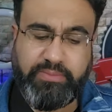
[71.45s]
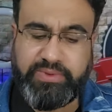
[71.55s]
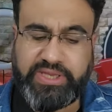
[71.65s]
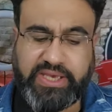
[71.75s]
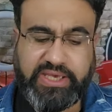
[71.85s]

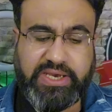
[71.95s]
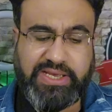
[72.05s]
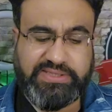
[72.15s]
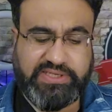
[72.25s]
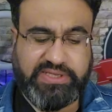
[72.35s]

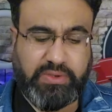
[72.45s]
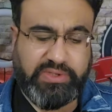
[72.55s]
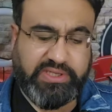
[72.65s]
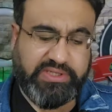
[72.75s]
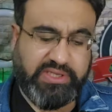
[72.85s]
بالدقيقة
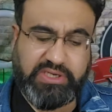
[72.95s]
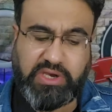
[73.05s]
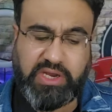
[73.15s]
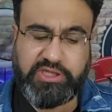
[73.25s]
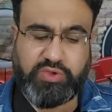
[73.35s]
36
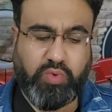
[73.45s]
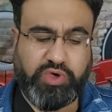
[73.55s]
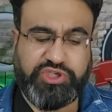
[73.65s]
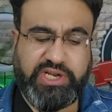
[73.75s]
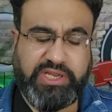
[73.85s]
خالد
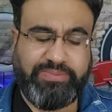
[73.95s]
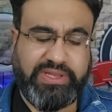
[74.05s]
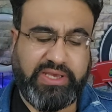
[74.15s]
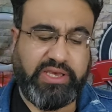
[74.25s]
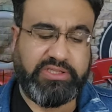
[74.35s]
كوجلي
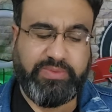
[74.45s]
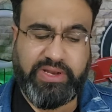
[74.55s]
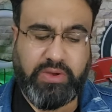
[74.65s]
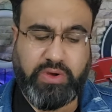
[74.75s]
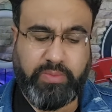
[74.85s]
بالدقيقة
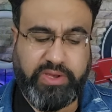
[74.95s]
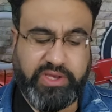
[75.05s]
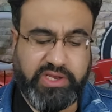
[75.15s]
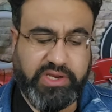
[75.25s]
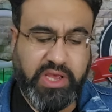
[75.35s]

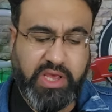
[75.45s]
48